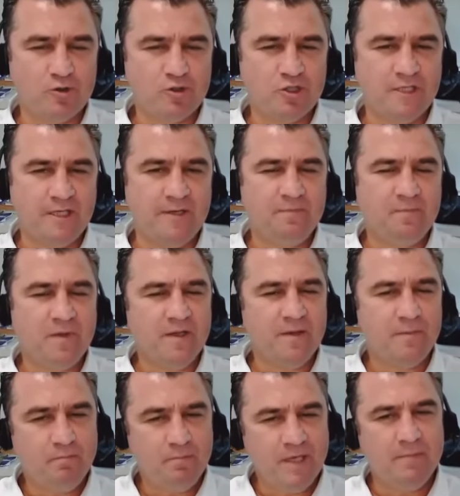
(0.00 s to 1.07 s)
İşte
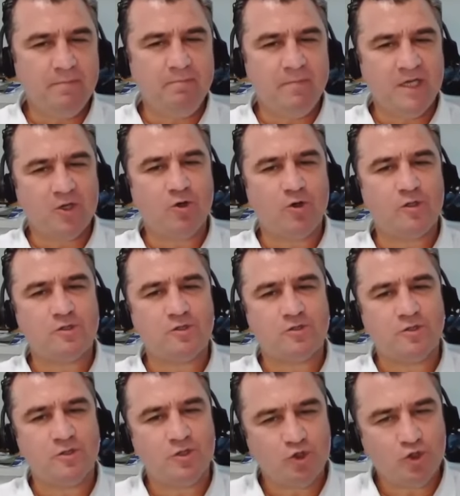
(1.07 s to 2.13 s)
BİM,
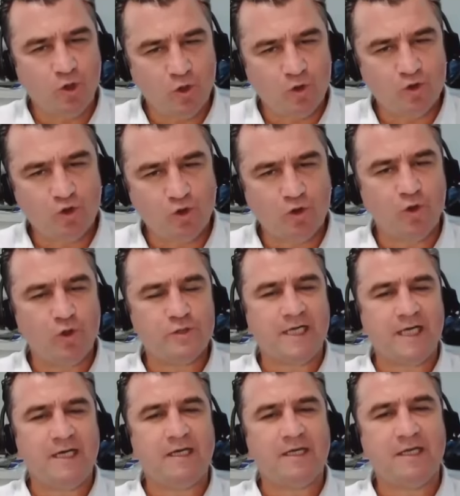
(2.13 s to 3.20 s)
Migros, Şok, Şok
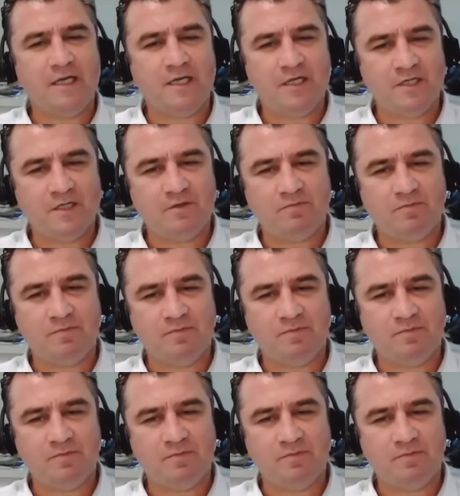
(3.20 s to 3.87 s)
özellikle e,